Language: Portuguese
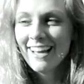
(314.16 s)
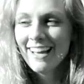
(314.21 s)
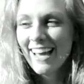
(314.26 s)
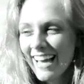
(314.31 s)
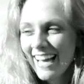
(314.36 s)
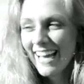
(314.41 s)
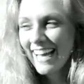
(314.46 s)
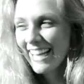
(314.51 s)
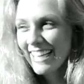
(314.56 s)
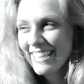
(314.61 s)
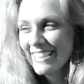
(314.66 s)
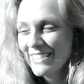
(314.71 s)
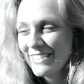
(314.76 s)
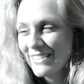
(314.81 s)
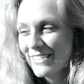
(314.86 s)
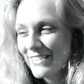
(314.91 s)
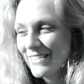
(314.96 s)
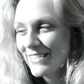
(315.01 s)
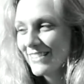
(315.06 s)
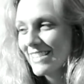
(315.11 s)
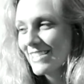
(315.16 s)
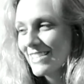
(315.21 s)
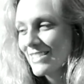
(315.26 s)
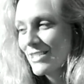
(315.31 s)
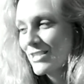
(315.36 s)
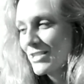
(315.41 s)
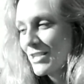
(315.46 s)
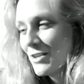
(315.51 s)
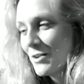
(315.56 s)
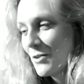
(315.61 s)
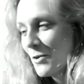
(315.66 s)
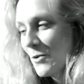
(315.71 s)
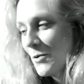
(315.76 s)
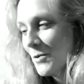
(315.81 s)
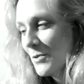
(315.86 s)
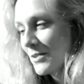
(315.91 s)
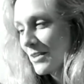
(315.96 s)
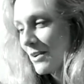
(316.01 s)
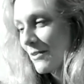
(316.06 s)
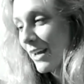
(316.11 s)
é, quando a gente
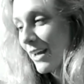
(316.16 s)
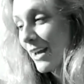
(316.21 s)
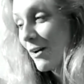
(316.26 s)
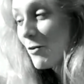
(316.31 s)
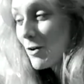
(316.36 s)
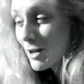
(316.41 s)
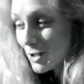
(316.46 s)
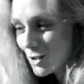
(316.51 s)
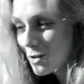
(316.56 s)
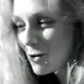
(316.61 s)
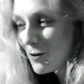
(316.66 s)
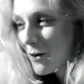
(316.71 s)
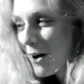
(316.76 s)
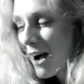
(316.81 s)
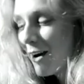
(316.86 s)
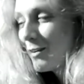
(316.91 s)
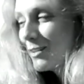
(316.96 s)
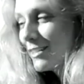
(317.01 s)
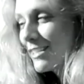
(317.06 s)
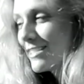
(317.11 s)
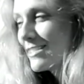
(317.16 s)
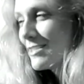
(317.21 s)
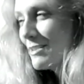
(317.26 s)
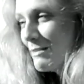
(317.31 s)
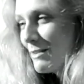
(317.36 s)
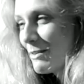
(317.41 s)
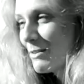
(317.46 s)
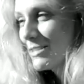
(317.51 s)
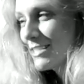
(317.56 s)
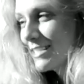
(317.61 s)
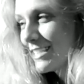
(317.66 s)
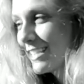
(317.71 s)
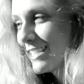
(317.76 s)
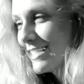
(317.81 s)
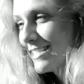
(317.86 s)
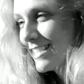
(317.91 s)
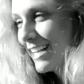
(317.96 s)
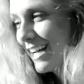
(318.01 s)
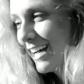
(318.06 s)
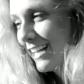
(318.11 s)
encontra alguém. Hoje aconteceu uma coisa
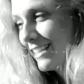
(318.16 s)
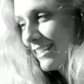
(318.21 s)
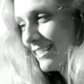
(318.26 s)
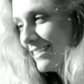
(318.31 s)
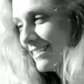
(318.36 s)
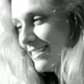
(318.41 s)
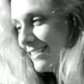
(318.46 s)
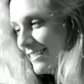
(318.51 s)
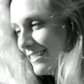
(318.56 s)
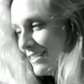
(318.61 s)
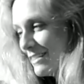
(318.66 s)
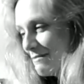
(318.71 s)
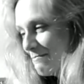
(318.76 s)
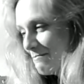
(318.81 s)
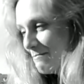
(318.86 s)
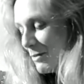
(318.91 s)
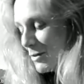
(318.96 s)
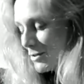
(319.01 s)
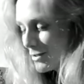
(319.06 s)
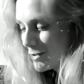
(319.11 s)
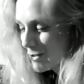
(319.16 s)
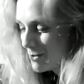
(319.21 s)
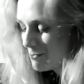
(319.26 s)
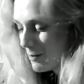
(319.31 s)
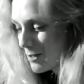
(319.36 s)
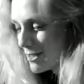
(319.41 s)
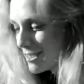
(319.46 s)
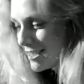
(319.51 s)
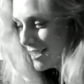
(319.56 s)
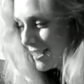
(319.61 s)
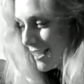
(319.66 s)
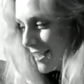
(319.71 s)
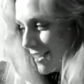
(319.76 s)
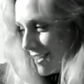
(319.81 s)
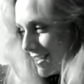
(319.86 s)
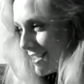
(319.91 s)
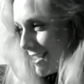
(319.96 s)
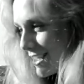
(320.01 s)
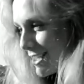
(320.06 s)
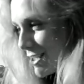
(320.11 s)
engraçada. Posso, pode ser,
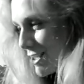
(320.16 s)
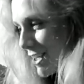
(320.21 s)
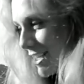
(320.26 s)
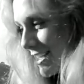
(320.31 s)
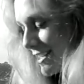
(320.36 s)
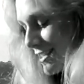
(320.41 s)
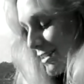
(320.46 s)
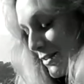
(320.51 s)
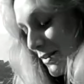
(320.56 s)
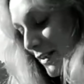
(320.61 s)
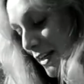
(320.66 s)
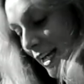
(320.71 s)
seja isso.